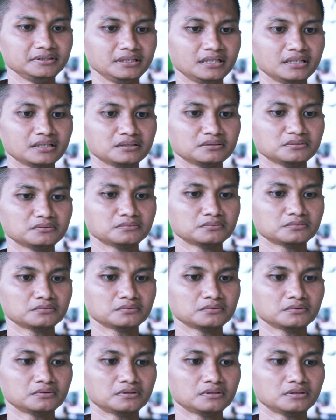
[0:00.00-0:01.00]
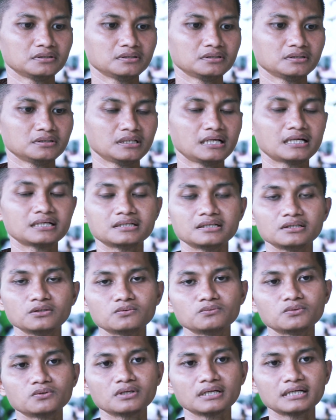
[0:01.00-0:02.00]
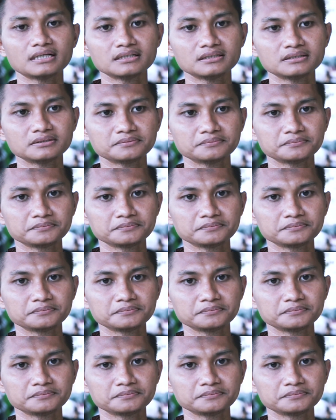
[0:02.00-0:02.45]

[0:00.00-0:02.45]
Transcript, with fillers: yang uh, ada lowongan